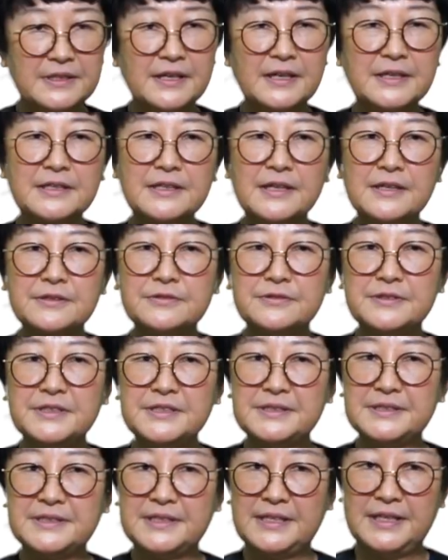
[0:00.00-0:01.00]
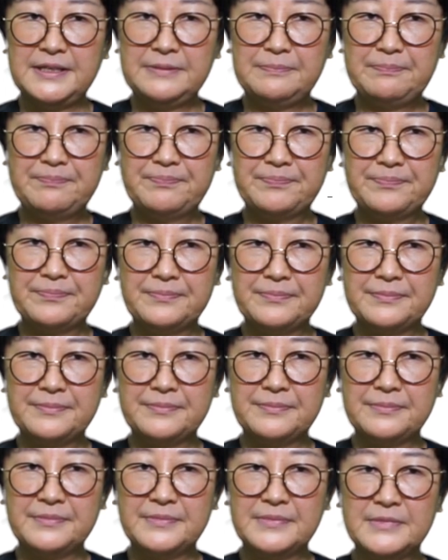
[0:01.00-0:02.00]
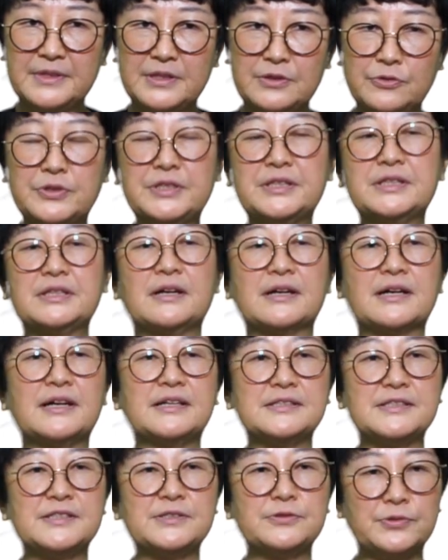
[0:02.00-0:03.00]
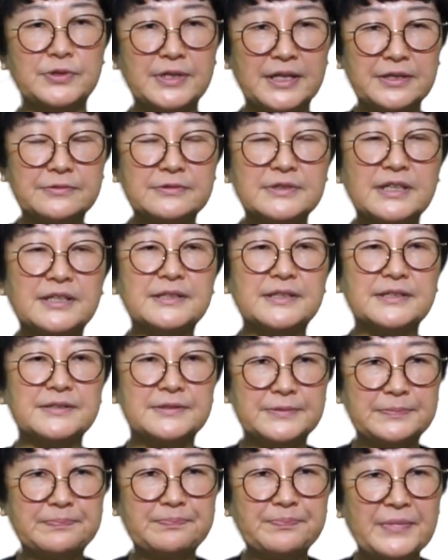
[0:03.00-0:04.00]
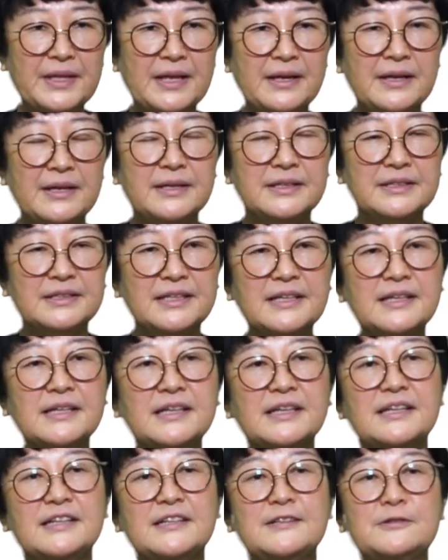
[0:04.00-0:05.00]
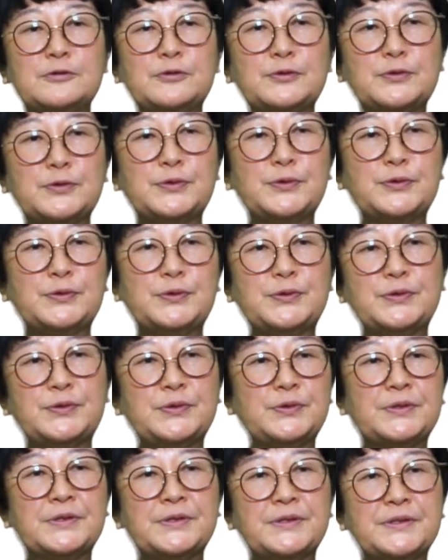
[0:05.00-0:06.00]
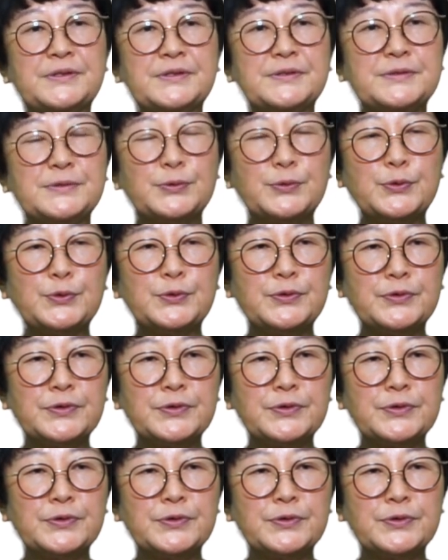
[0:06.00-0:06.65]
大学院生といった感じの役なんです。で、えっと、そこ